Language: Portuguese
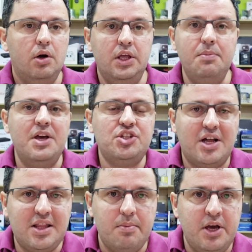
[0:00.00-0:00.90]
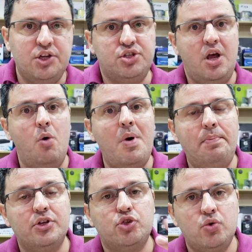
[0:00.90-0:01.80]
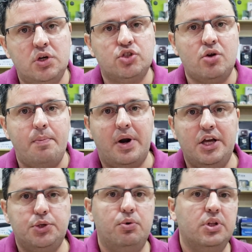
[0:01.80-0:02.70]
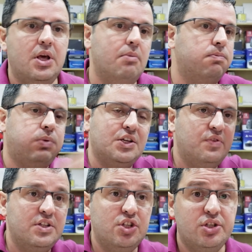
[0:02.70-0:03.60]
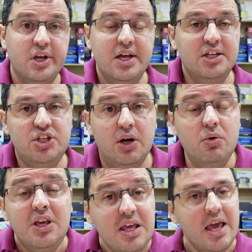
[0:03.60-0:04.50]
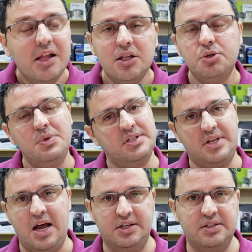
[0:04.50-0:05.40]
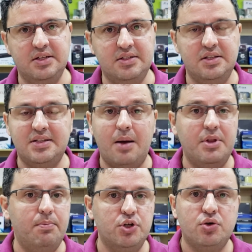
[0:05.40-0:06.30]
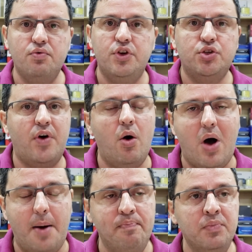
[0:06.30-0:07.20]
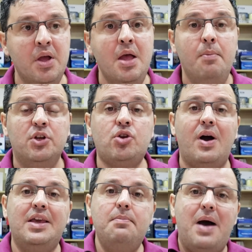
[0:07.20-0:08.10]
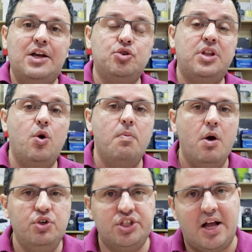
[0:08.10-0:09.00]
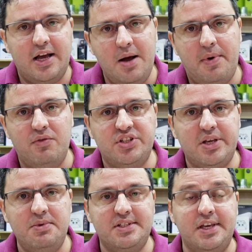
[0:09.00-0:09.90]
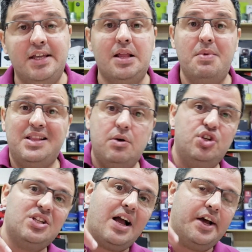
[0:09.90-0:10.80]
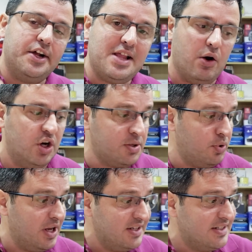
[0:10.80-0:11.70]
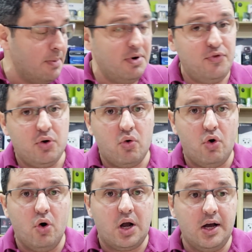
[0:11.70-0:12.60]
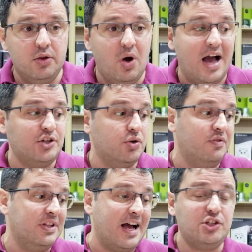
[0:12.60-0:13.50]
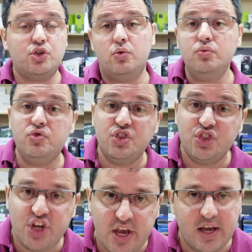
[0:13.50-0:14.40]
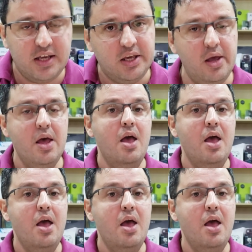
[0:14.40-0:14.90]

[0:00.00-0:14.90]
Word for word: imediatamente. É uma pessoa só para responder, às vezes chegam 500 mensagens, assim, sabe? Depois que o vídeo vai ao ar. Pessoal, aqui embaixo tem o meu Instagram para você me seguir. Também tem o Instagram da loja, porque eles sempre ficam colocando as novidades quando chega aqui